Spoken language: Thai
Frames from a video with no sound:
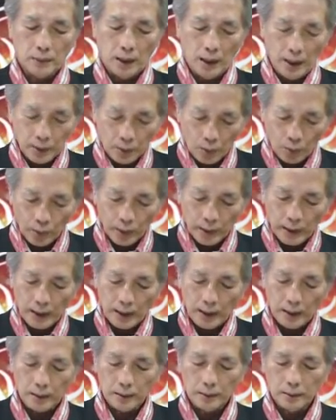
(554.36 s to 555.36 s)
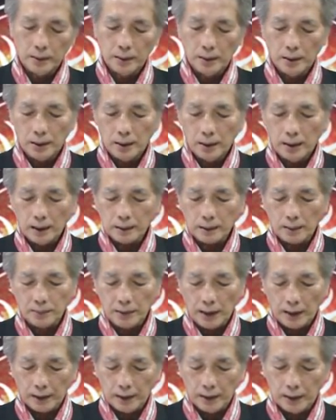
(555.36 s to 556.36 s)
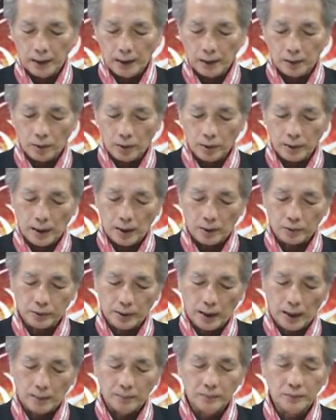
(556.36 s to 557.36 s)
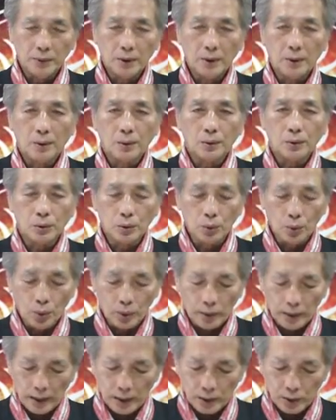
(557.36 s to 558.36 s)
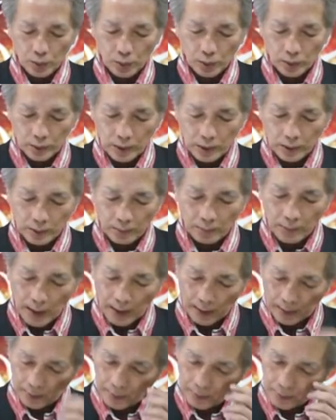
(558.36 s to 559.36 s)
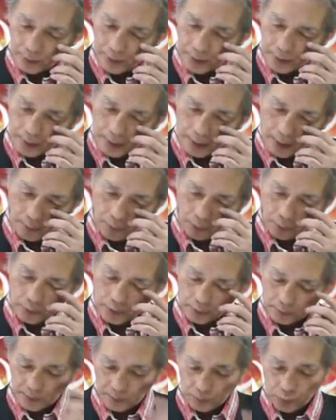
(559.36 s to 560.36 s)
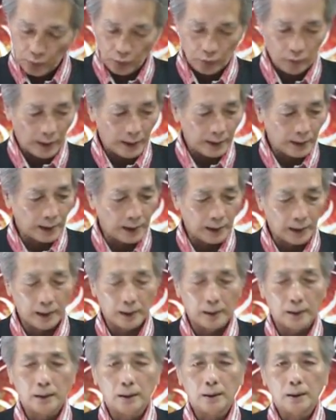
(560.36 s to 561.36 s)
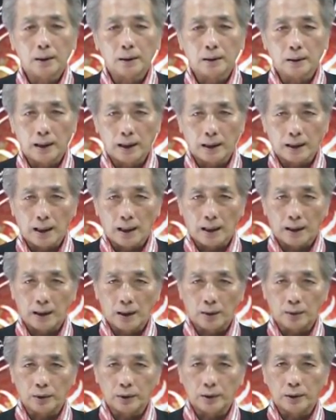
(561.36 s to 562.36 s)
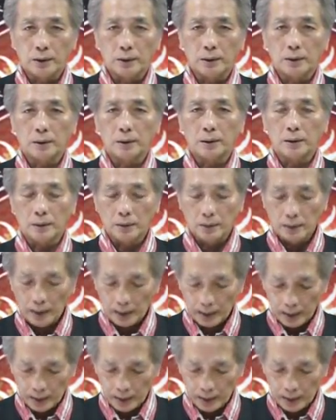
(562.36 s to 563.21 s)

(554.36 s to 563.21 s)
ให้คุณนะฮะ และตำแหน่งนี้เองของดาวสามอยู่ในจุดที่สำคัญ ซึ่งเดี๋ยวผมจะไปพูดไว้ในในรายการดาวดีเลข